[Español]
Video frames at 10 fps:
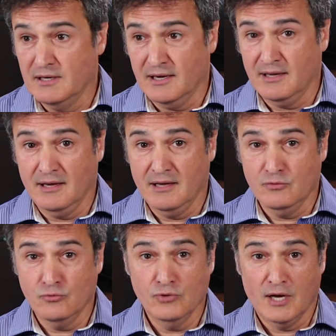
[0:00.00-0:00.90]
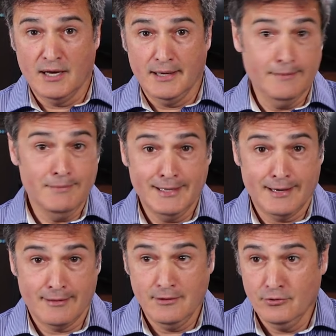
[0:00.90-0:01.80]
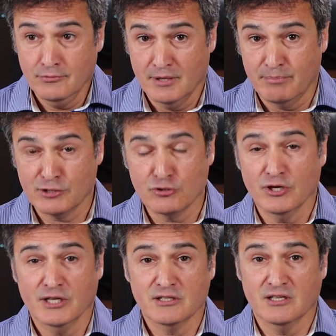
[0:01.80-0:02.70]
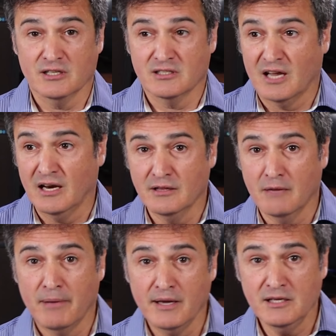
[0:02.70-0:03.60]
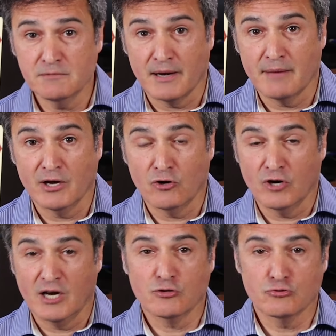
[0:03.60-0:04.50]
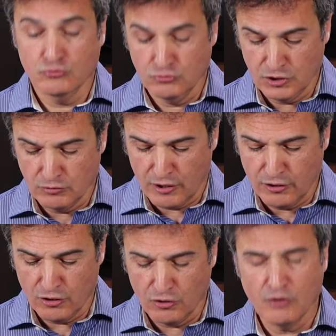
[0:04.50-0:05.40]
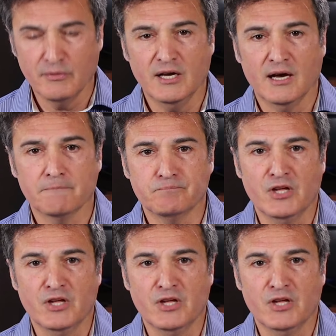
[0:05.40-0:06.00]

en la que hay una emigración de personas que salen del país para mejorar su situación económica